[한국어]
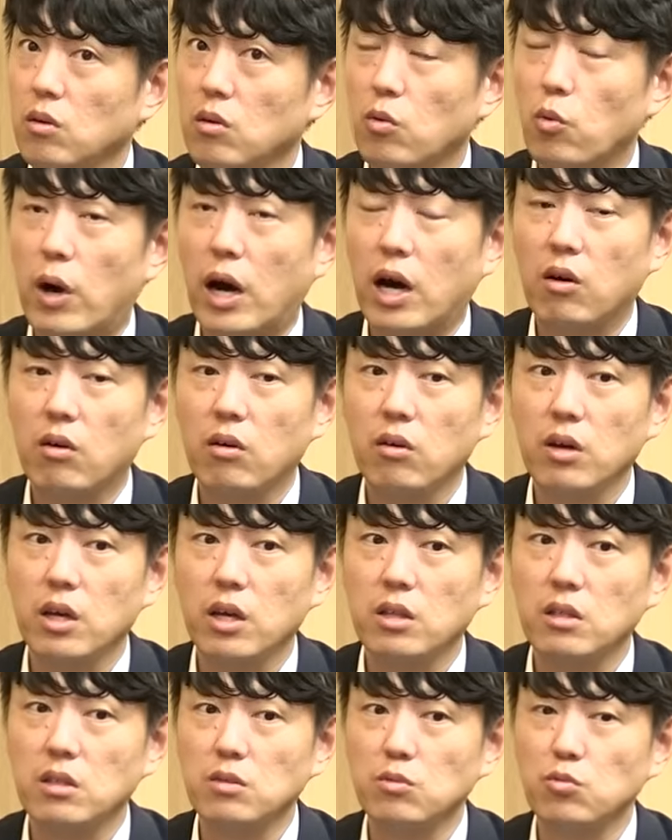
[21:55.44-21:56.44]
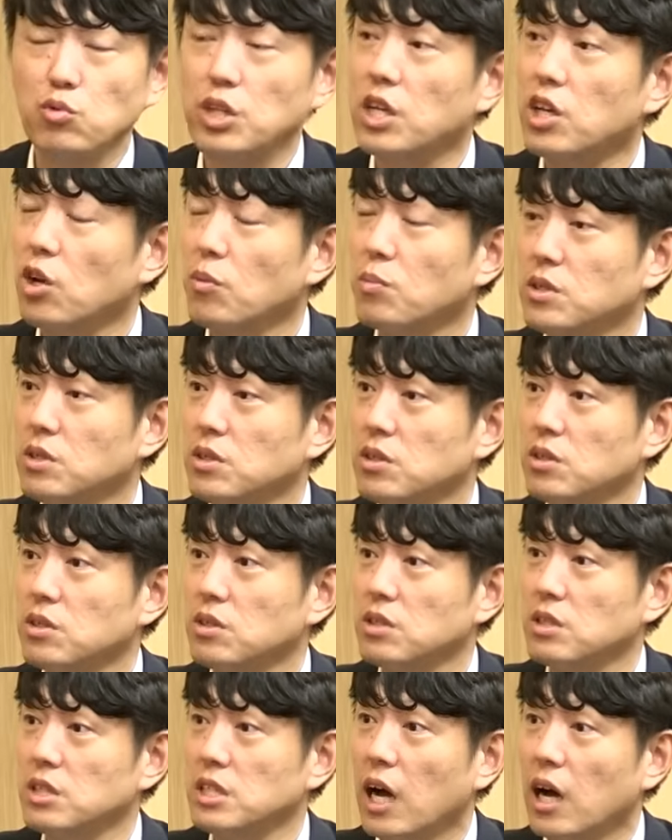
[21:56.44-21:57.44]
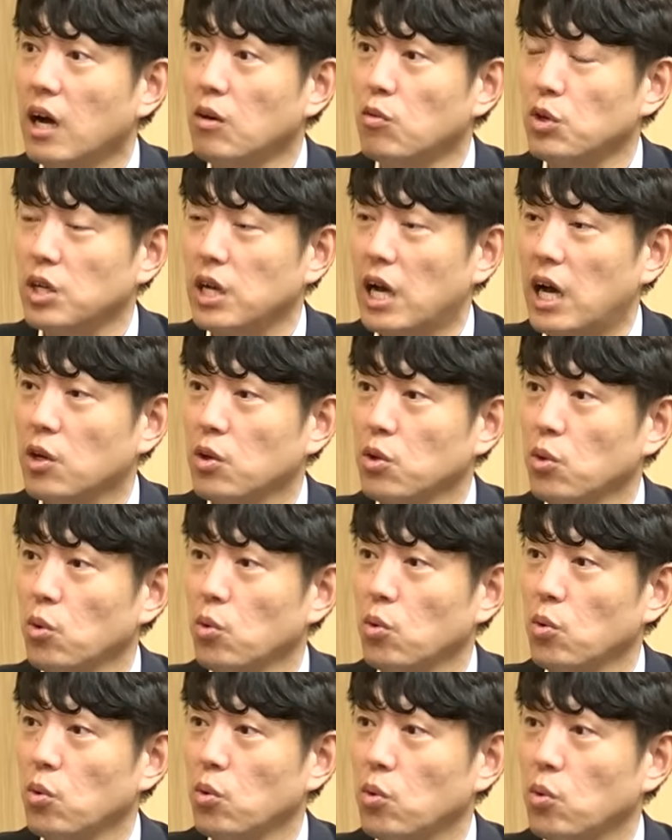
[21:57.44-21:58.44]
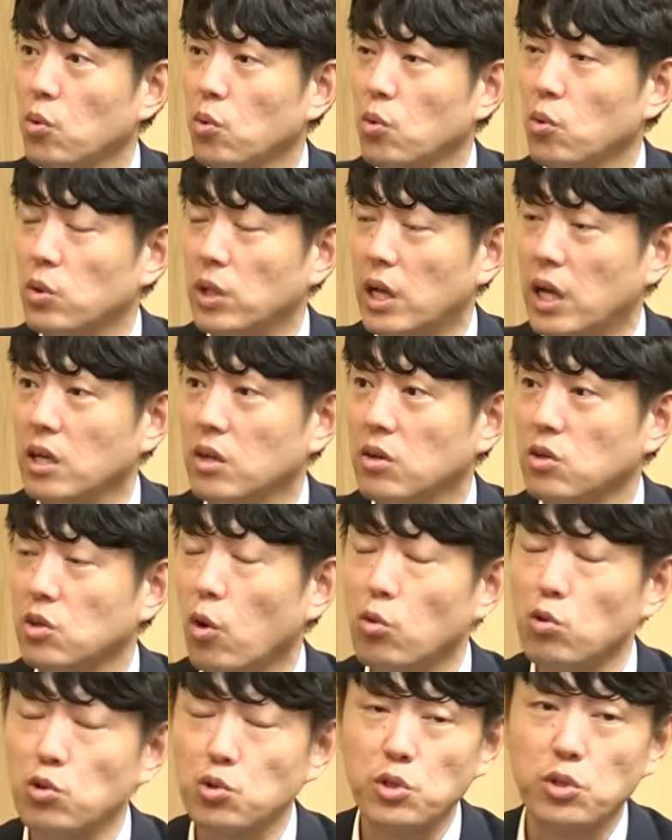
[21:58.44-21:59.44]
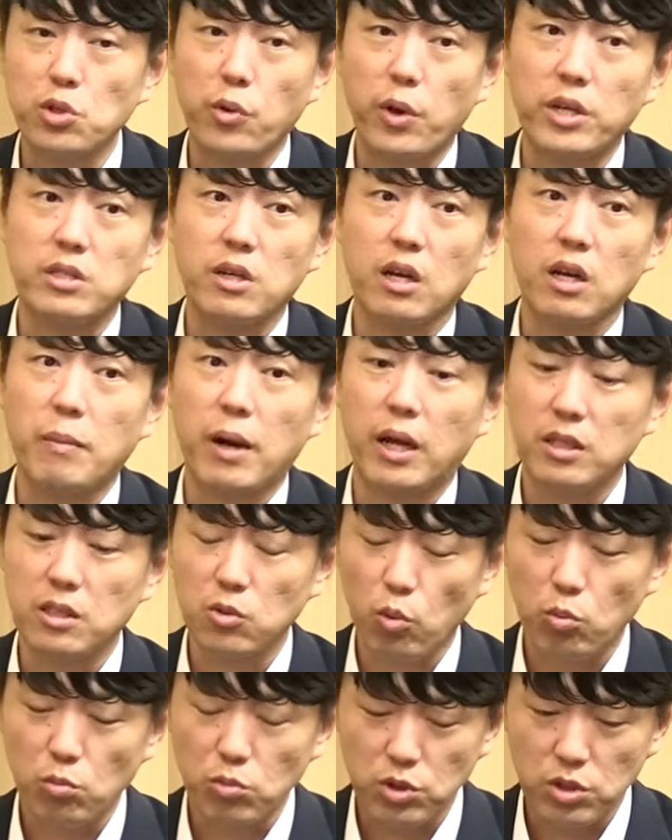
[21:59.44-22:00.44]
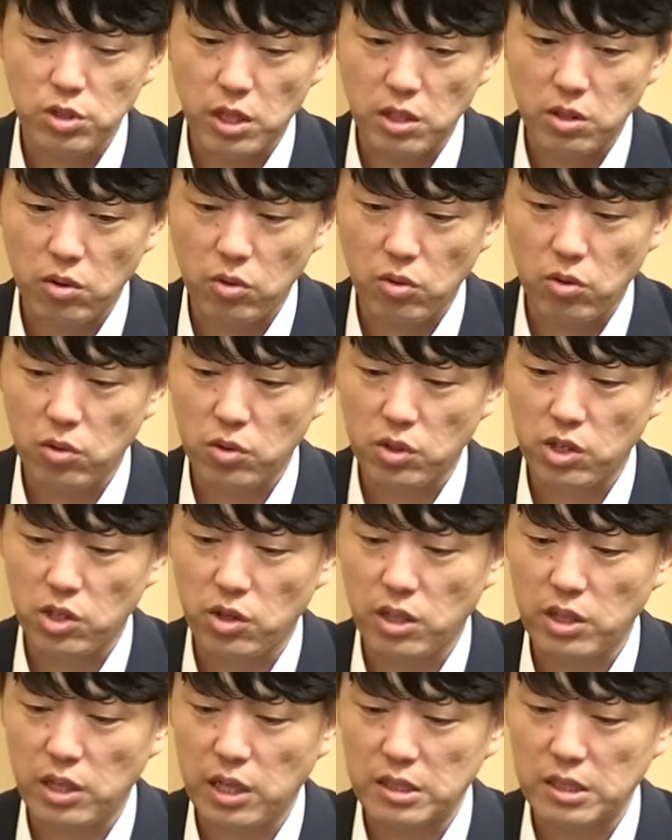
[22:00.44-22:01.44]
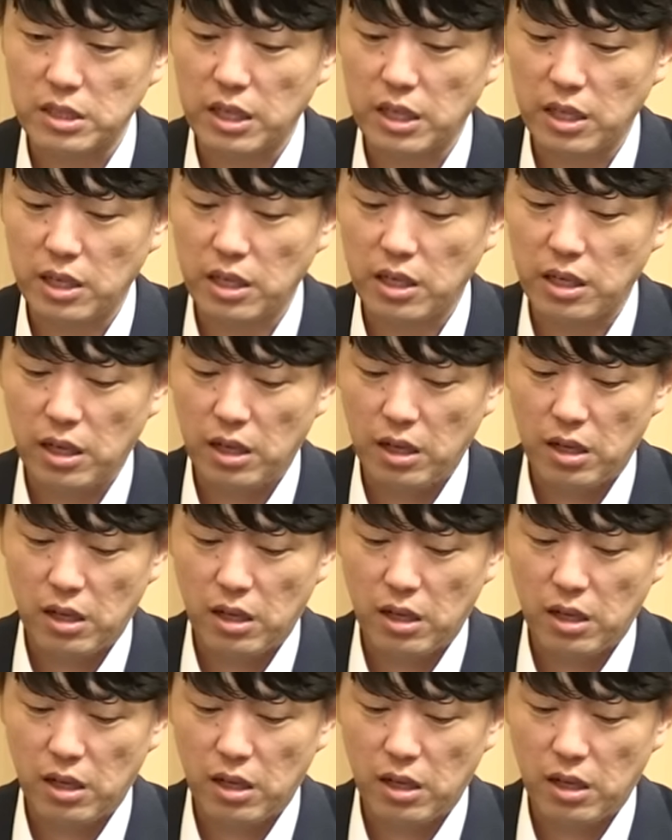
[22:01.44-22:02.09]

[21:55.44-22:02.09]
어, 과거에는 우리 기업들이나 우리 학교나 음, 네. 이런 연구소에서 굉장히 많이 논문을 냈던 걸로 기억이 나는데